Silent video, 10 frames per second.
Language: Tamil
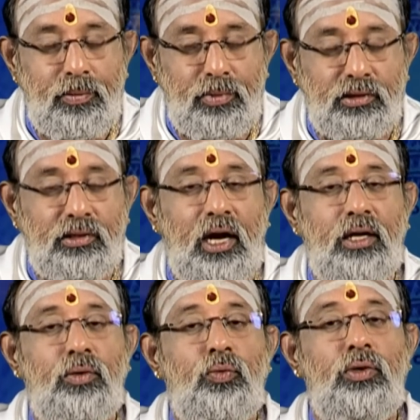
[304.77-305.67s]
என்பது
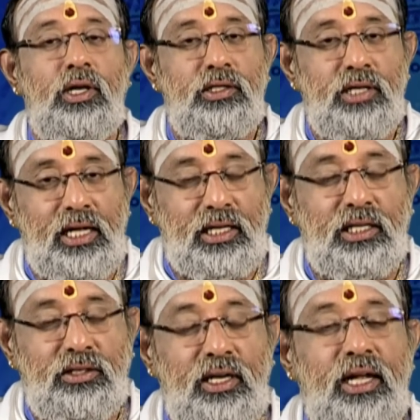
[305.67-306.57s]
தான் உங்கள்
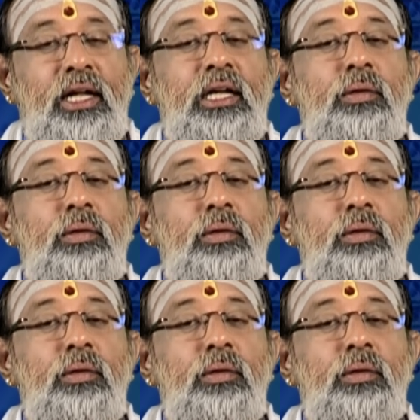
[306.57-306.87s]
ஜாதகத்திலே